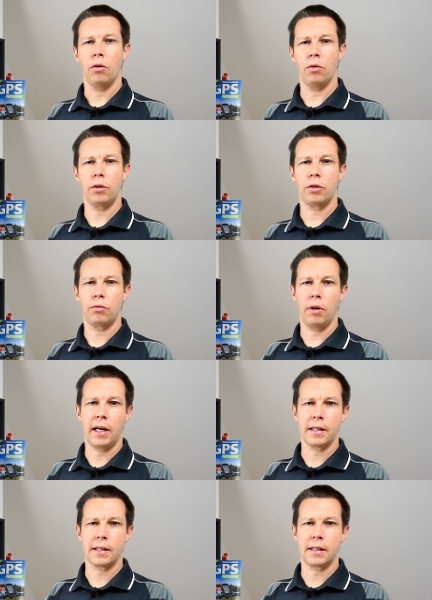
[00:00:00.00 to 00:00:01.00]
und du
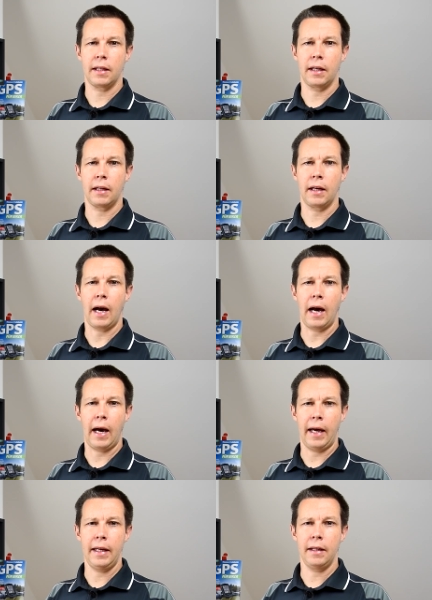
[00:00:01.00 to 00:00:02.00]
hast dann
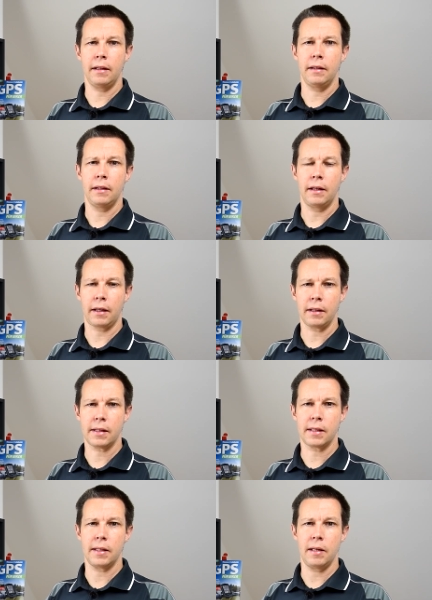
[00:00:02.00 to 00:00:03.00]
ein
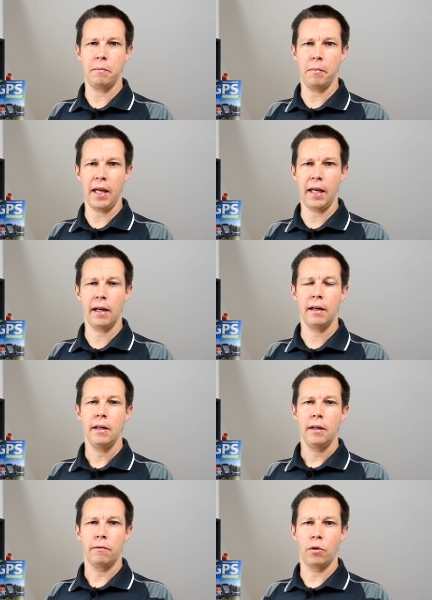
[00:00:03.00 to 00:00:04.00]
Ritzel mehr,
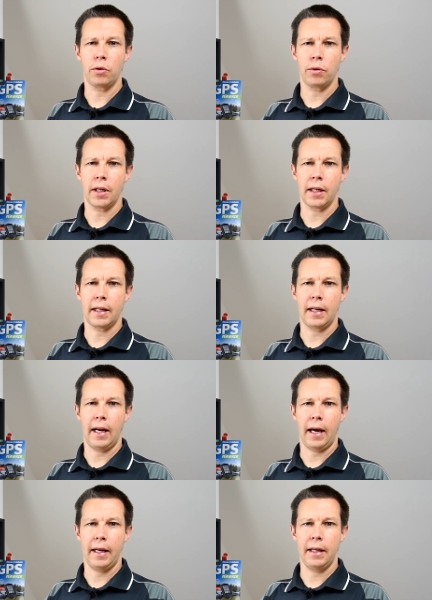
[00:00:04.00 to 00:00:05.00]
wo du den
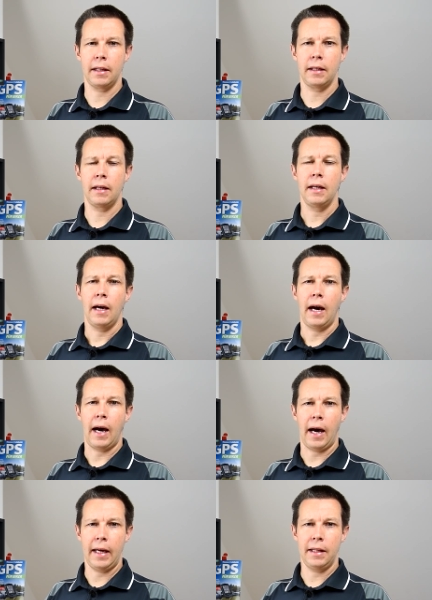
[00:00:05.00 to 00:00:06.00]
kleinen
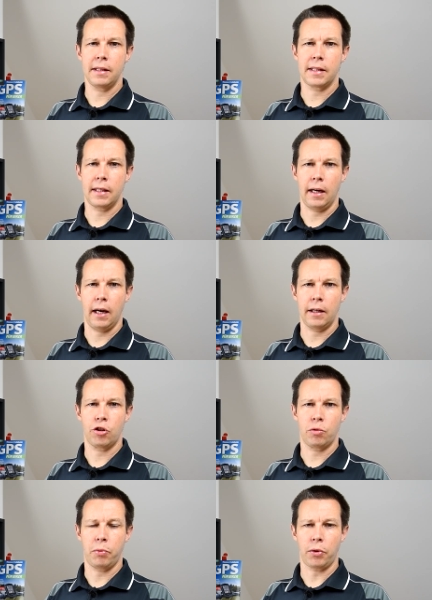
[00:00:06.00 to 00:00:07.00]

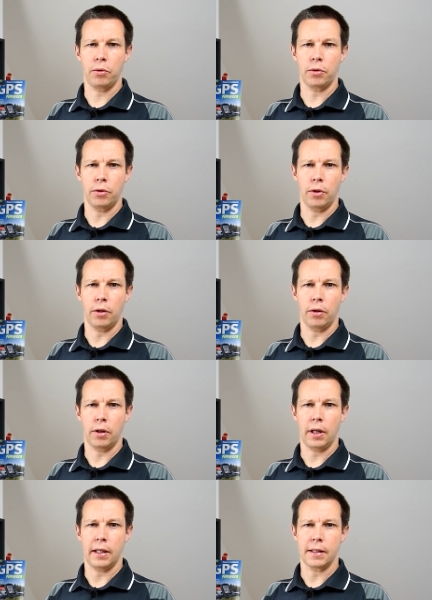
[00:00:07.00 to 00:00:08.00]
Einzahnsprung nur
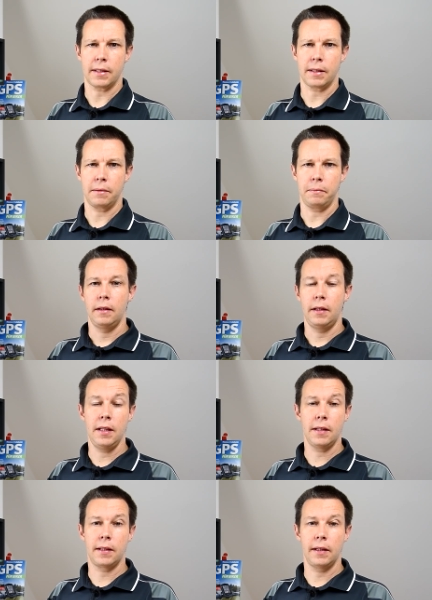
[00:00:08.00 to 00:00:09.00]
noch hast.
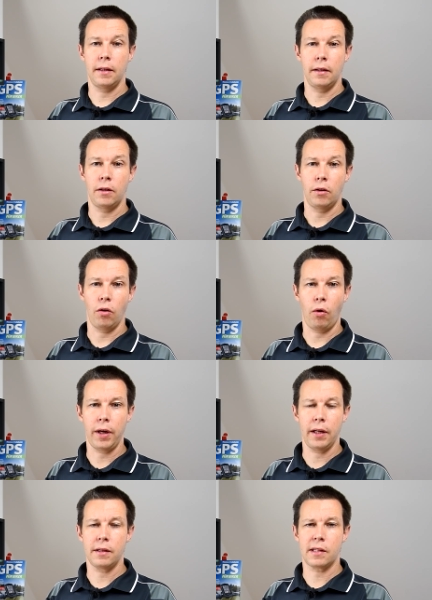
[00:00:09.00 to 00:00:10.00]
Diese
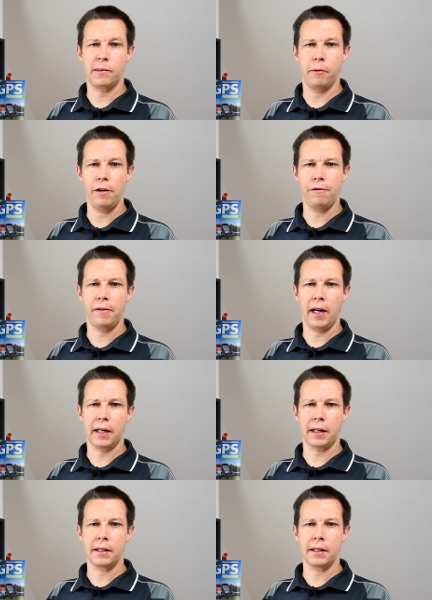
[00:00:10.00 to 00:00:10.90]
neuen zwölffach